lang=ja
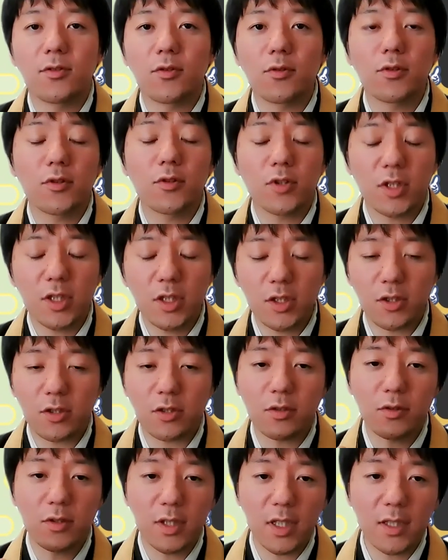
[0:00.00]
浄土真
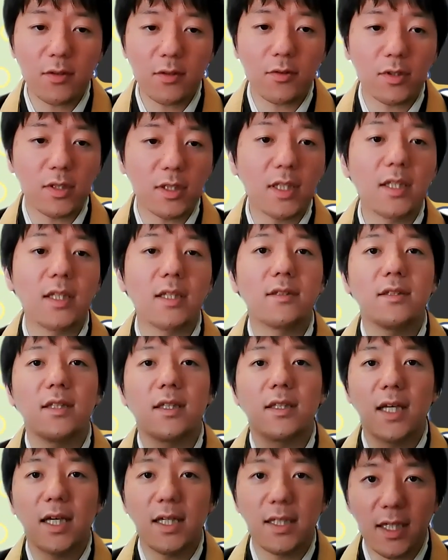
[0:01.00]
宗の家としてです
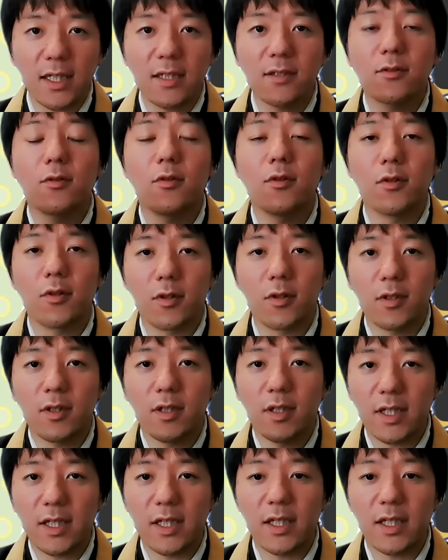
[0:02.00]
ね、代々こう、